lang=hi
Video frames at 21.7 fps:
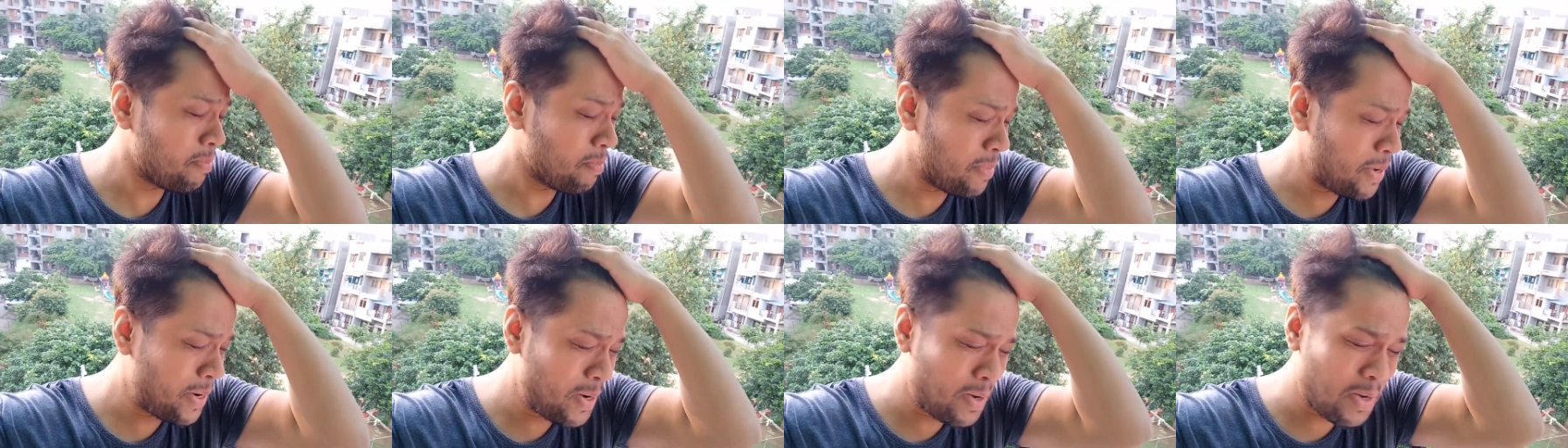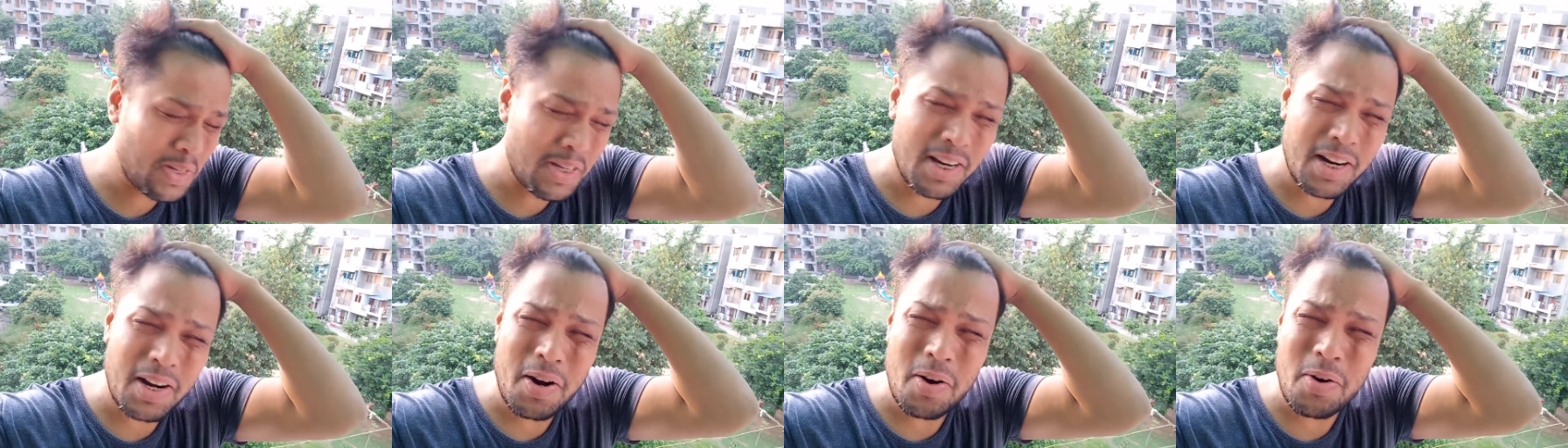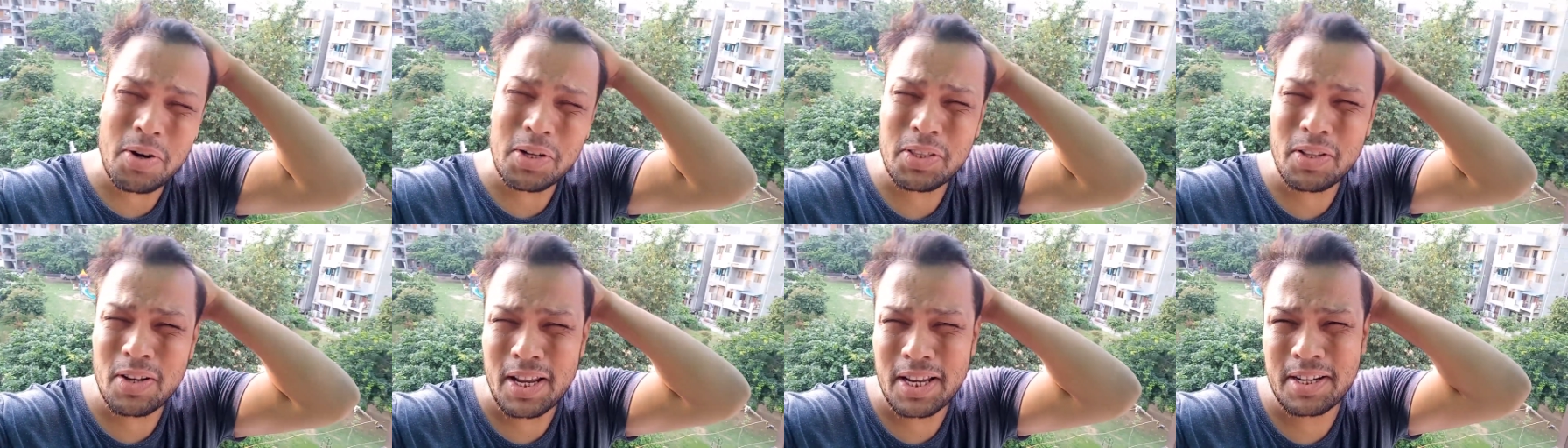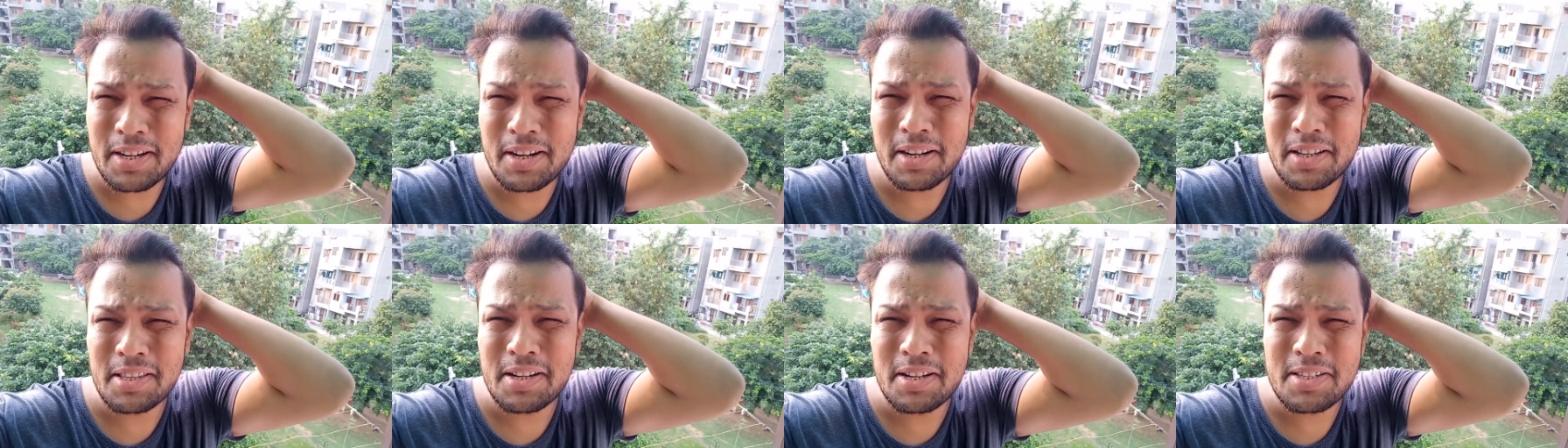वीडियो अच्छा लगा होगा तो लाइक
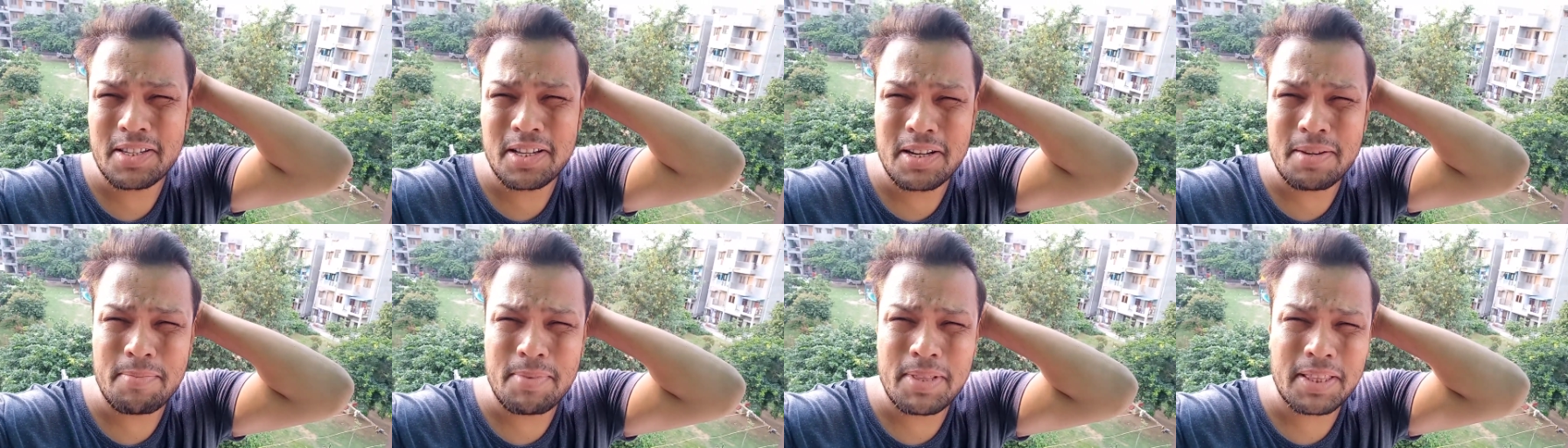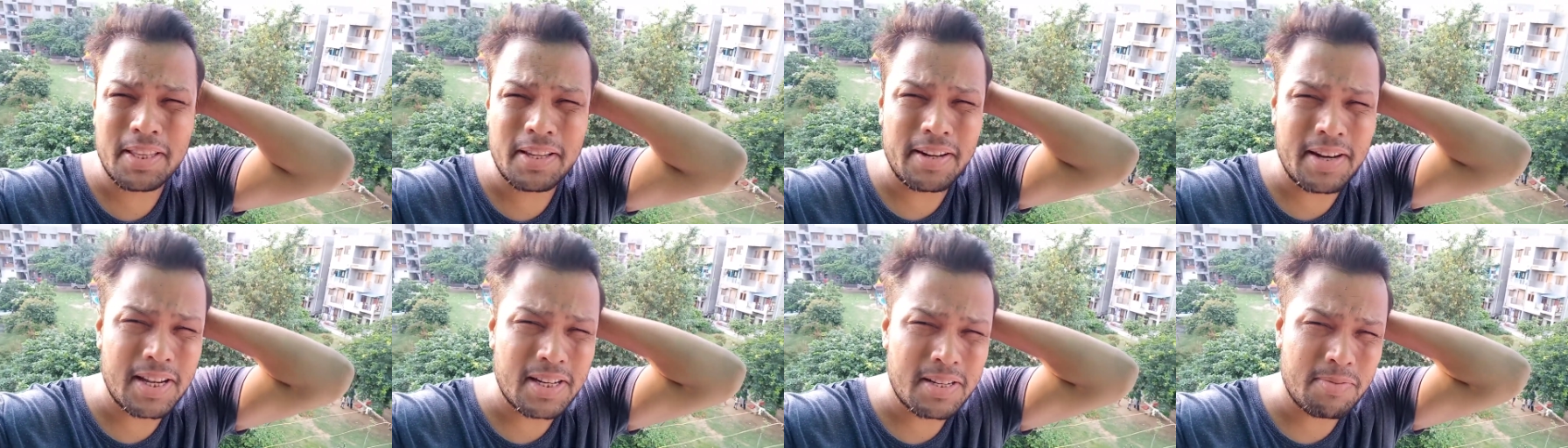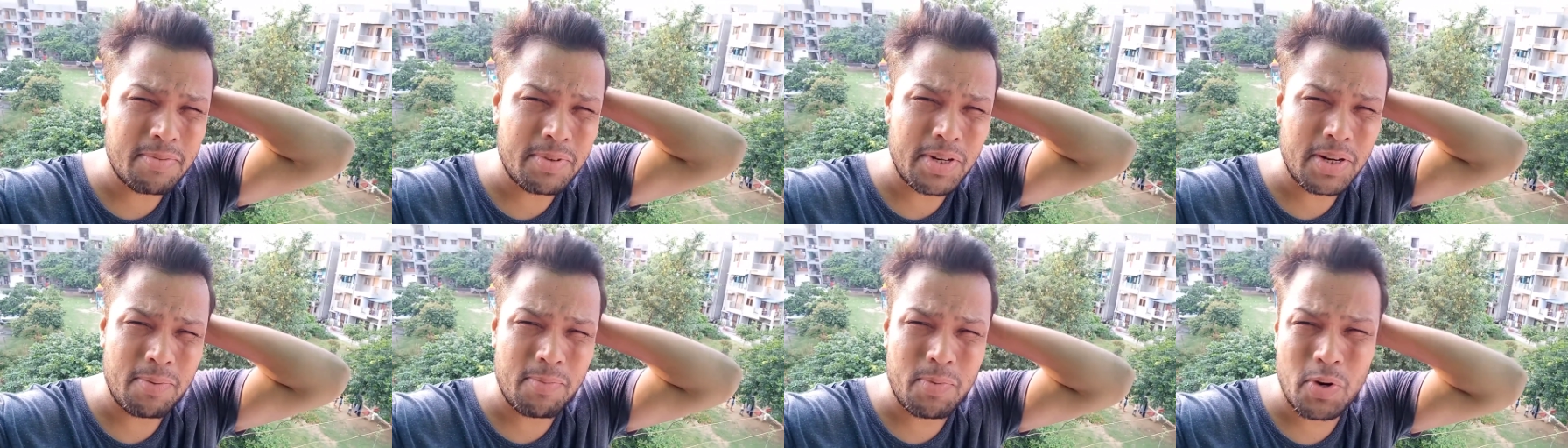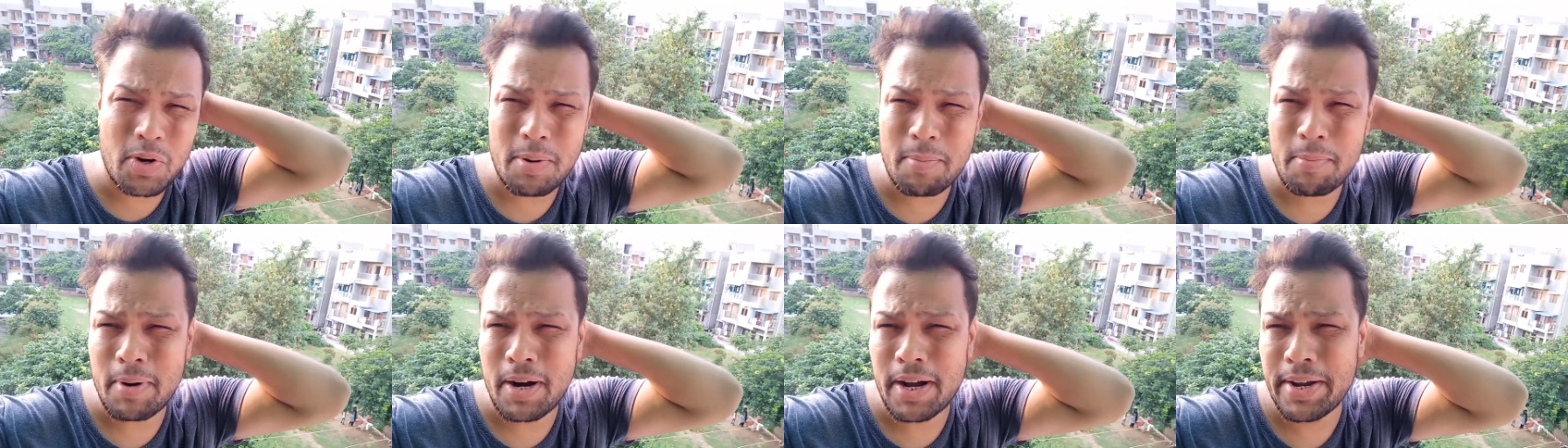कर देना चलिए मिलते हैं नेक्स्ट वीडियो में
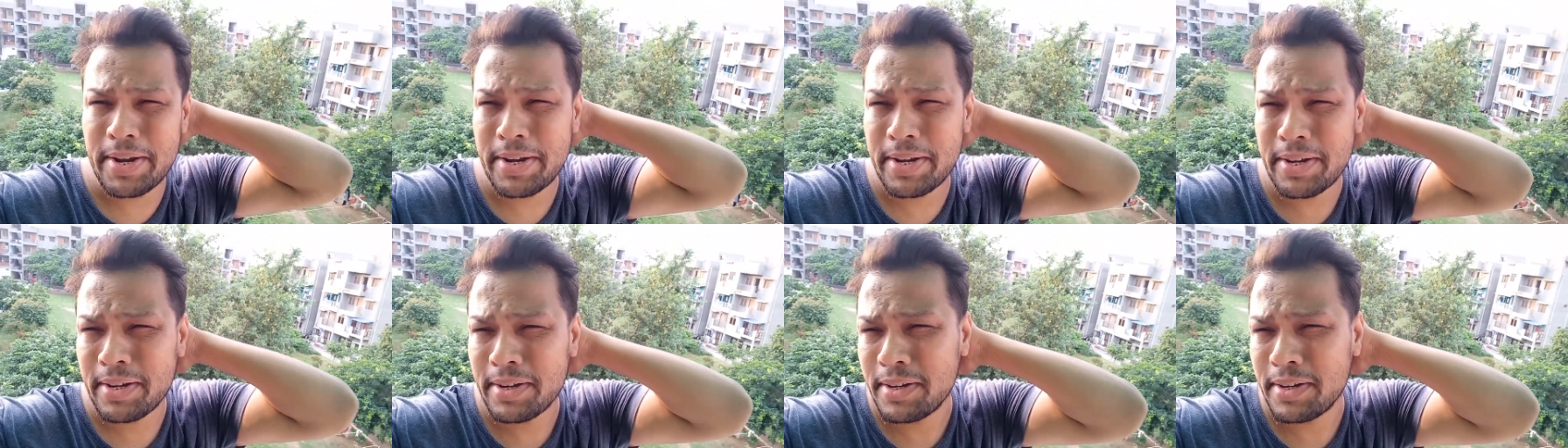ओके बाय